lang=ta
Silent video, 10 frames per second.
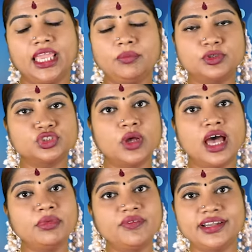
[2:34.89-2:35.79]
இப்போ
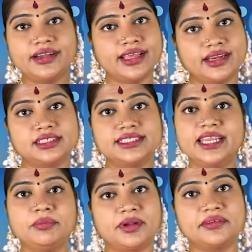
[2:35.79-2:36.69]
சுவாமி விட்டுட்டார்
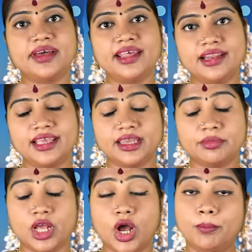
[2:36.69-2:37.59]
சரி பரவாயில்ல
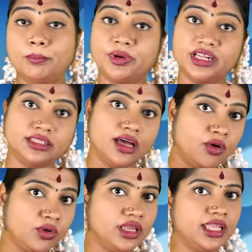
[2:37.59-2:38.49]
அப்படி அப்புறம்தான்
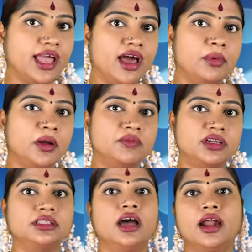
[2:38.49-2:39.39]
அவங்களுக்கு ஞாபகம்
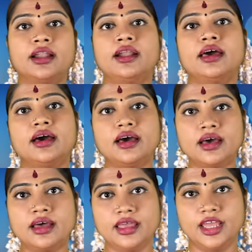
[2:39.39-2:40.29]
வருது அடடா
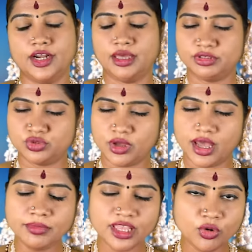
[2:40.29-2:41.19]
நம்ம
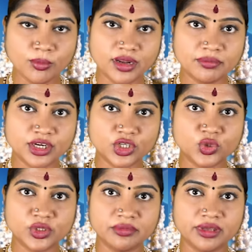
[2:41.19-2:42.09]
சுவாமியை கும்பிட
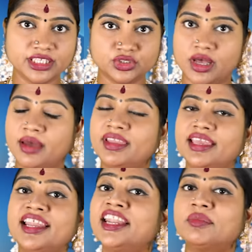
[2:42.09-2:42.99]
மறந்துட்டோமே
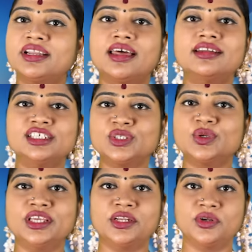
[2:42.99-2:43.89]
சுவாமிக்குள்ள நம்ம நன்றி
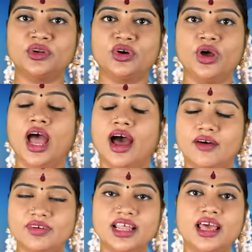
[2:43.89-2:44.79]
சொல்லி இருக்கணும்
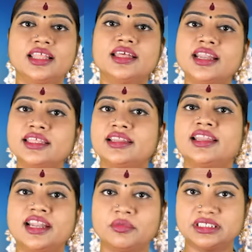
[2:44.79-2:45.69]
அவரால் தானே
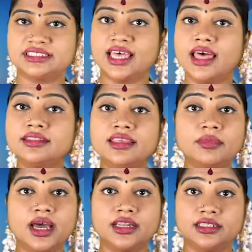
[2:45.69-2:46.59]
இதெல்லாம் நமக்கு
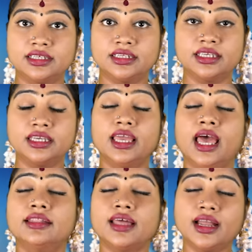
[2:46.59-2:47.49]
சாத்தியமானதுன்னு
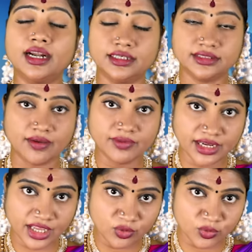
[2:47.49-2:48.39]
தங்கள்
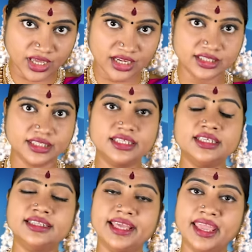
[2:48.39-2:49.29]
தவறை
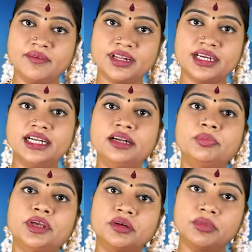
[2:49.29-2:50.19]
உணர்ந்து தேவர்கள்
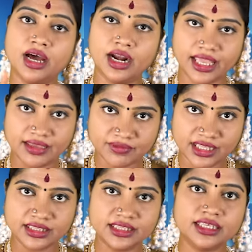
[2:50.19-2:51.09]
பெருமானை
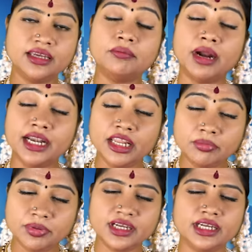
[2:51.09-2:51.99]
வந்து
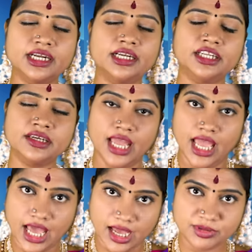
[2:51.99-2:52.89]
மன்னிப்பு கேட்டு
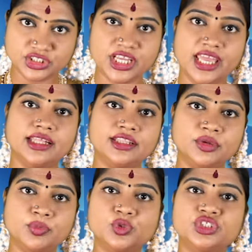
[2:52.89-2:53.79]

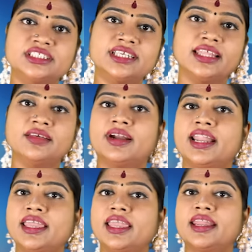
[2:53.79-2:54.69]
அபிஷேகித்து பூஜை செய்து
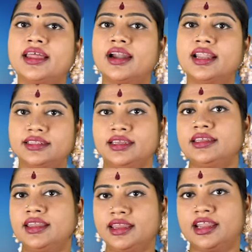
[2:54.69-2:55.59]
வணங்கிய நாளை
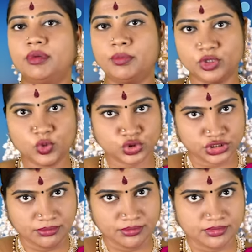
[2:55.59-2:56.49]
தான் இன்றைக்கி நாம்
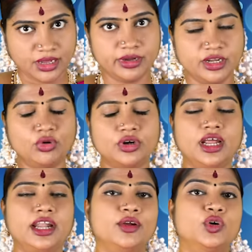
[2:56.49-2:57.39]
பிரதோஷம் அப்படின்னு
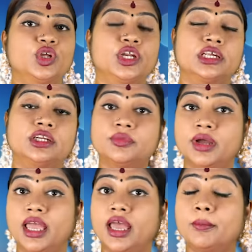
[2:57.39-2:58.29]
கொண்டாடி
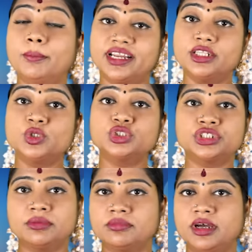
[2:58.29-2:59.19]
கொண்டிருக்கின்றோம்
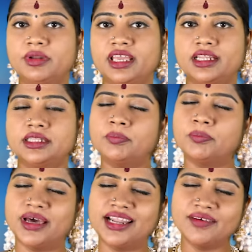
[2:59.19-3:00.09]
பிரதோஷம் அப்படிங்கிறது
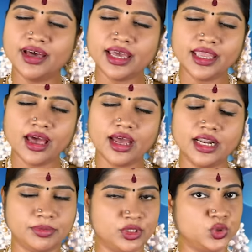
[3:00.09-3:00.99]
பல
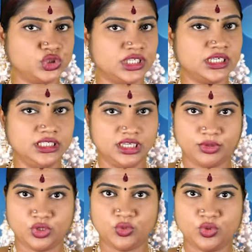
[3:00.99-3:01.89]
வகையான பிரதோஷங்கள்
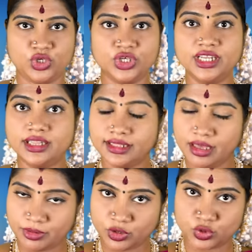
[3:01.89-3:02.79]
நமக்கு உண்டு
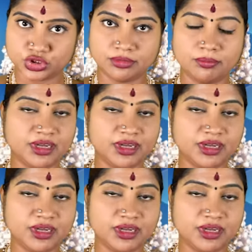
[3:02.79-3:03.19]
நித்திய பிரதோஷம்